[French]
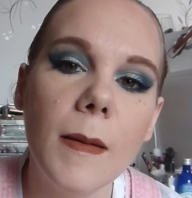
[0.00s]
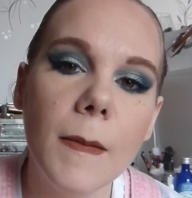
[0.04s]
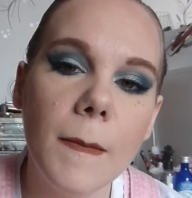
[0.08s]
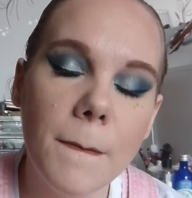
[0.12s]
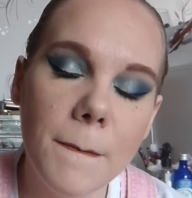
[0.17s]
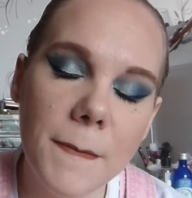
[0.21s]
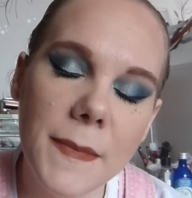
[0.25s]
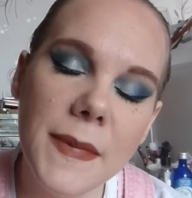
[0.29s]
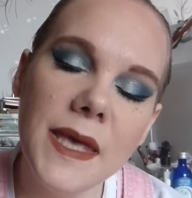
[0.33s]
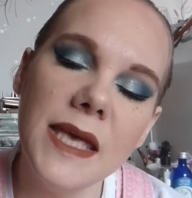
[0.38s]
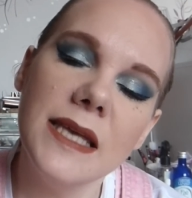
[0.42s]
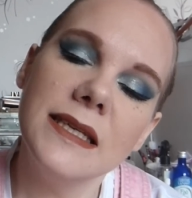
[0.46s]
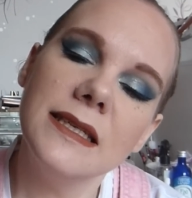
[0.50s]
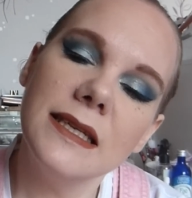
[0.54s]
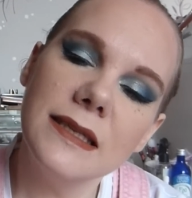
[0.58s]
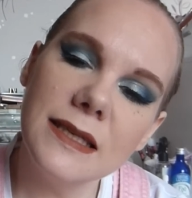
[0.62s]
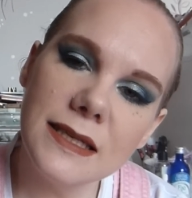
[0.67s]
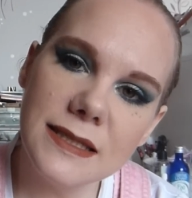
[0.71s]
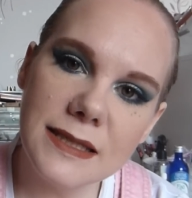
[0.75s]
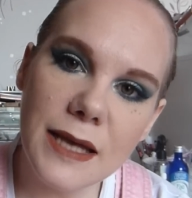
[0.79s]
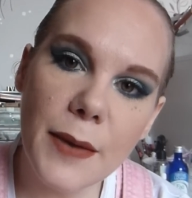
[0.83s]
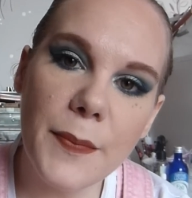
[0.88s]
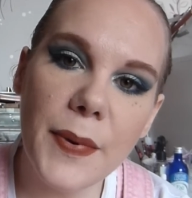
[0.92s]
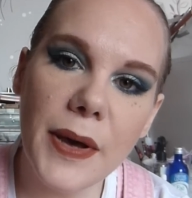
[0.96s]
mais c'était
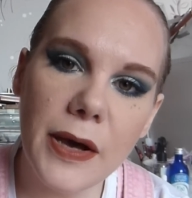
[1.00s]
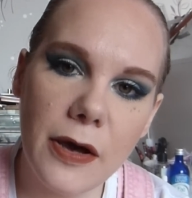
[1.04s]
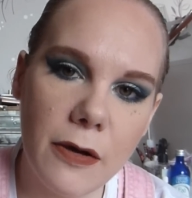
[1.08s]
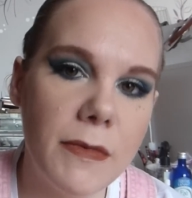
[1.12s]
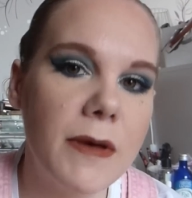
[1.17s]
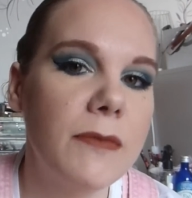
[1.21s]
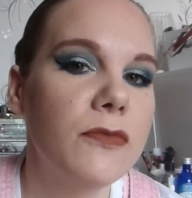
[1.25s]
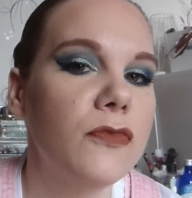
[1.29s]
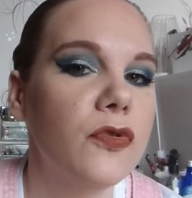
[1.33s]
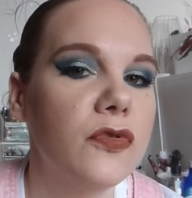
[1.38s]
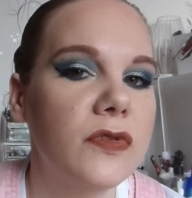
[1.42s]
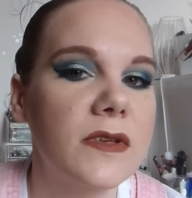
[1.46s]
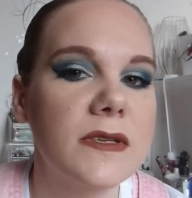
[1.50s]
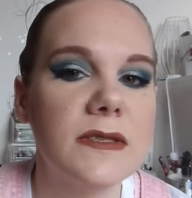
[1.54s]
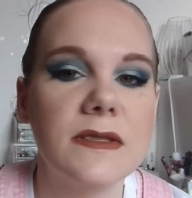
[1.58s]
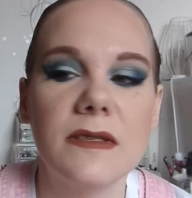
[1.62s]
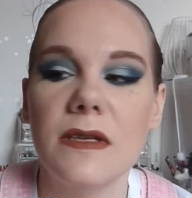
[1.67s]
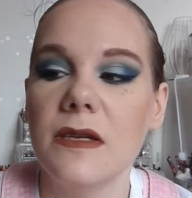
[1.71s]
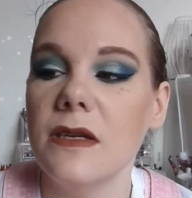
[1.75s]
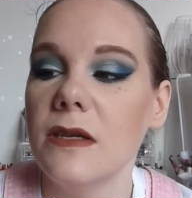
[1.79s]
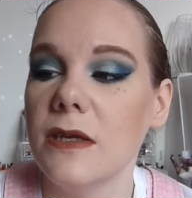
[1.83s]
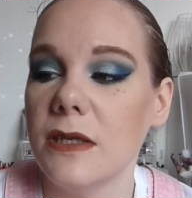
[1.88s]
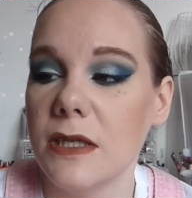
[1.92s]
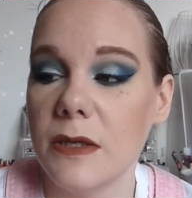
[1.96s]
sympa quand même de
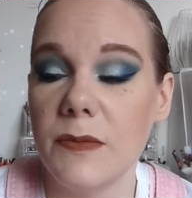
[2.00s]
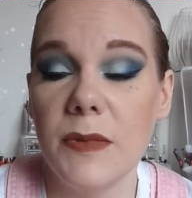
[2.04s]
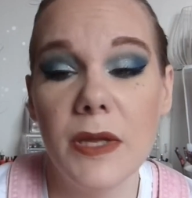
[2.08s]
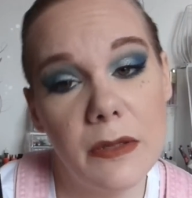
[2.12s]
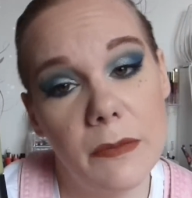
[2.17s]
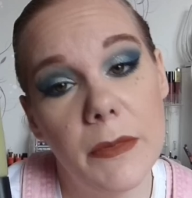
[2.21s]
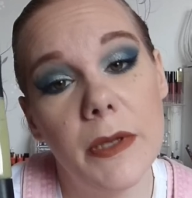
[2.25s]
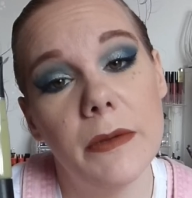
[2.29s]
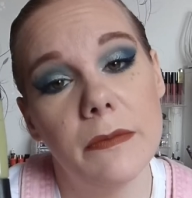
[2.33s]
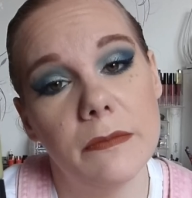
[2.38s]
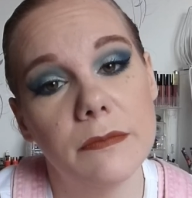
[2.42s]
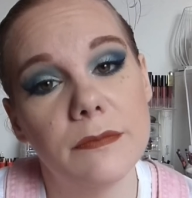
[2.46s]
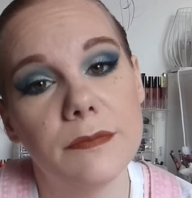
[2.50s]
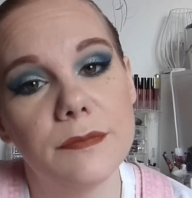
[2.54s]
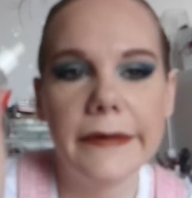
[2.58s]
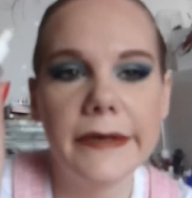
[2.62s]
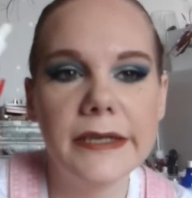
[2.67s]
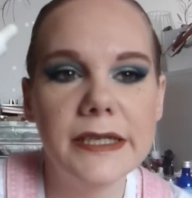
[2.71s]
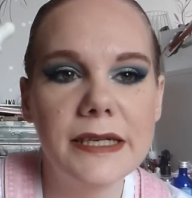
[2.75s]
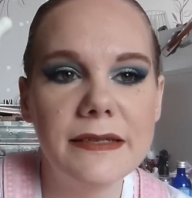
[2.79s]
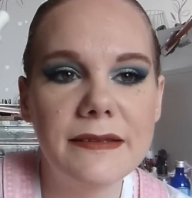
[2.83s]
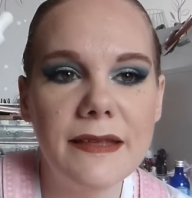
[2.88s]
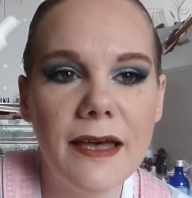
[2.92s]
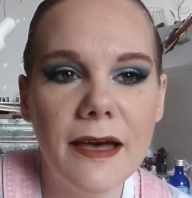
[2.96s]
tester et j'ai bien aimé
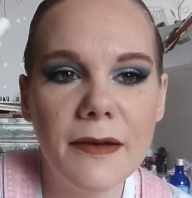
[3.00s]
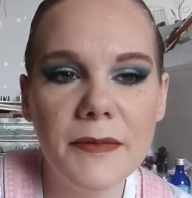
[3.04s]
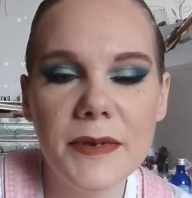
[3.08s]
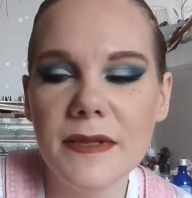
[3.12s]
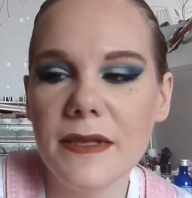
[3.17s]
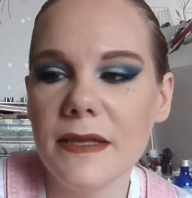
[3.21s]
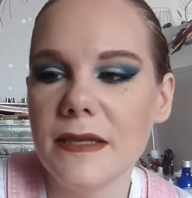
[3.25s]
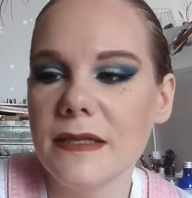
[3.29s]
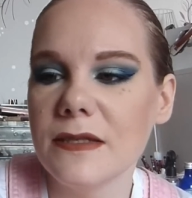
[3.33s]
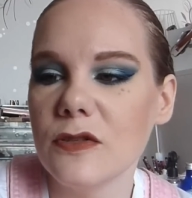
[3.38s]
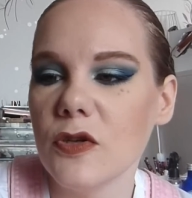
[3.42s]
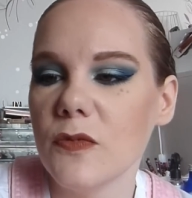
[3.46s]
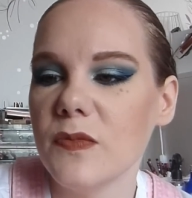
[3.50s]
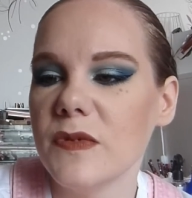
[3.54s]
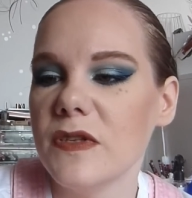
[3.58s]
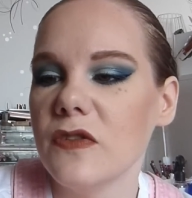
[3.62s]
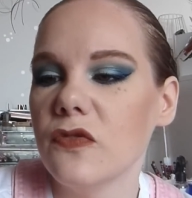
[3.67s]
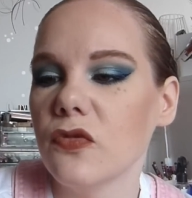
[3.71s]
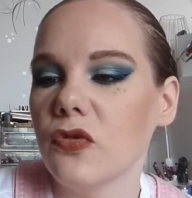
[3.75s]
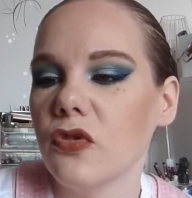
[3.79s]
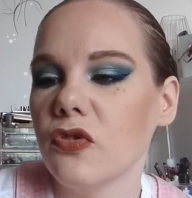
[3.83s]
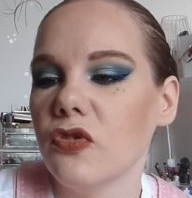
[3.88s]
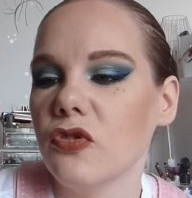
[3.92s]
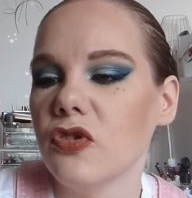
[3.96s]
j'ai terminé ce petit
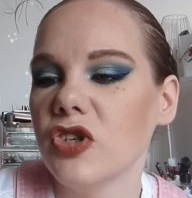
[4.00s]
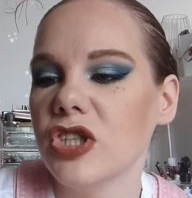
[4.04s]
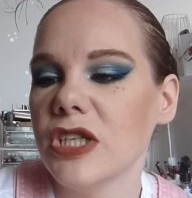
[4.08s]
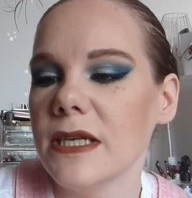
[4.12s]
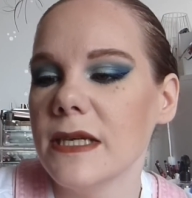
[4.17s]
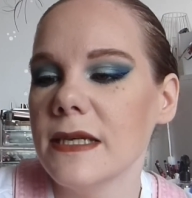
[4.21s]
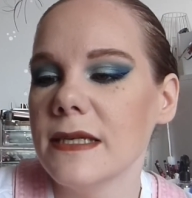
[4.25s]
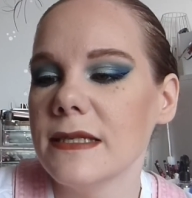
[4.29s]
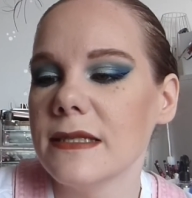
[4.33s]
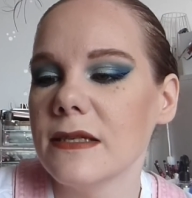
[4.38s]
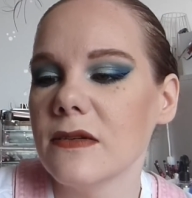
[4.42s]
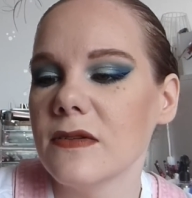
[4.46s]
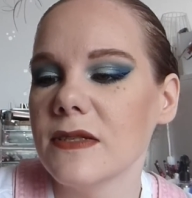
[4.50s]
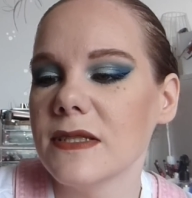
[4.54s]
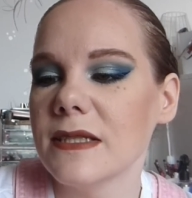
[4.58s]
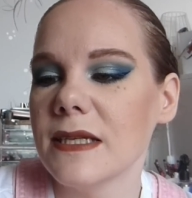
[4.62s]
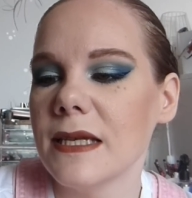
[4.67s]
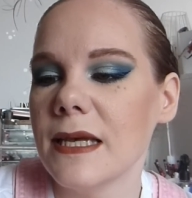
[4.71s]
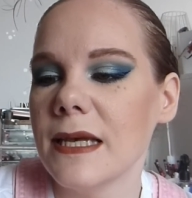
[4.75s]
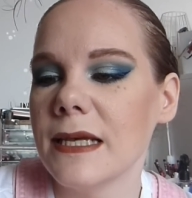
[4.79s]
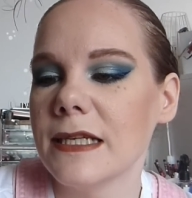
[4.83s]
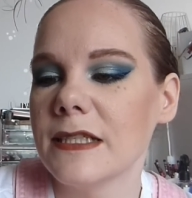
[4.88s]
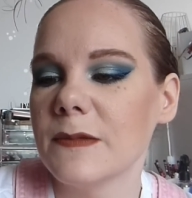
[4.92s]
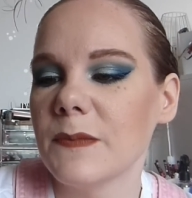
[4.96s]
truc de chez Essence
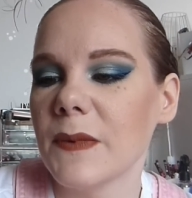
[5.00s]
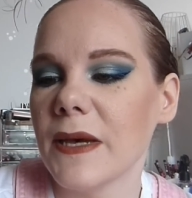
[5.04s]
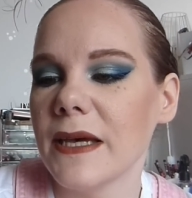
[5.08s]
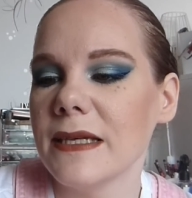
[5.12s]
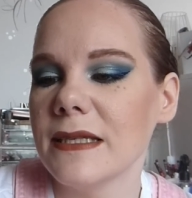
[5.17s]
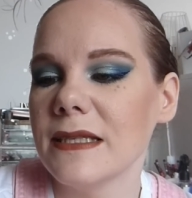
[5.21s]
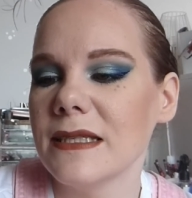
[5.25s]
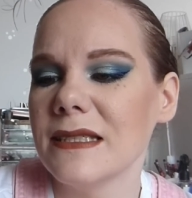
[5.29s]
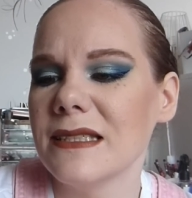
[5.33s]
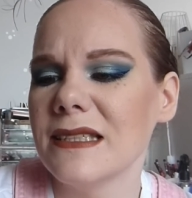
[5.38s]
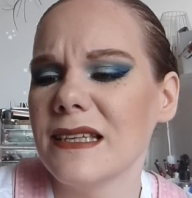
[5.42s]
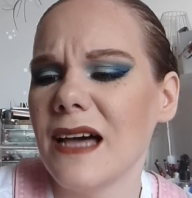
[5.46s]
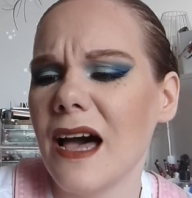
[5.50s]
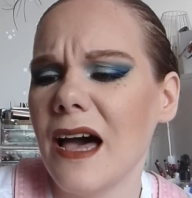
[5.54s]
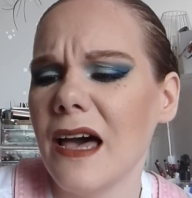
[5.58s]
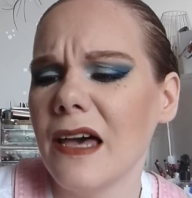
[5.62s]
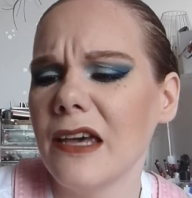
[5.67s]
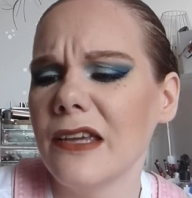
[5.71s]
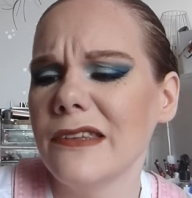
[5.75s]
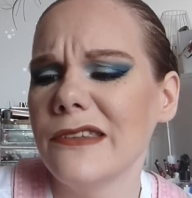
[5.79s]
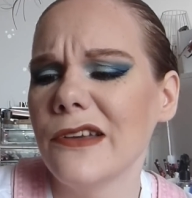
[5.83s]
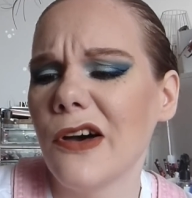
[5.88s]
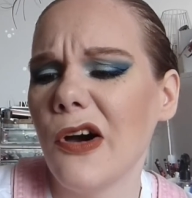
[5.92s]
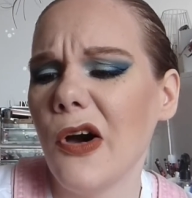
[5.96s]
Express
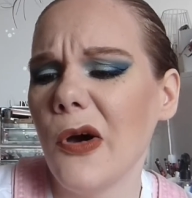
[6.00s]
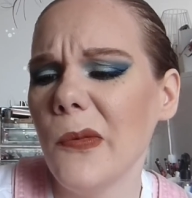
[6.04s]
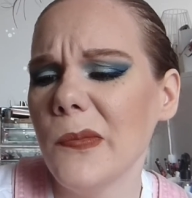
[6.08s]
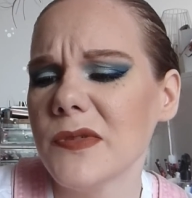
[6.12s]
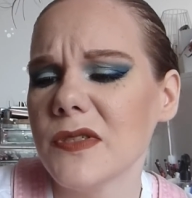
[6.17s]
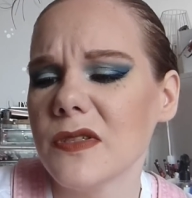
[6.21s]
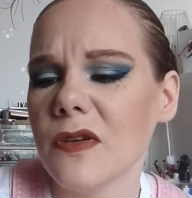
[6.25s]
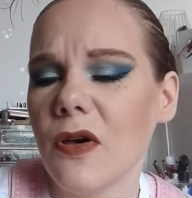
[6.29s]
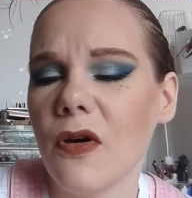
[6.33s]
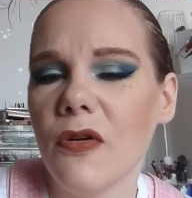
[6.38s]
Dry Drops.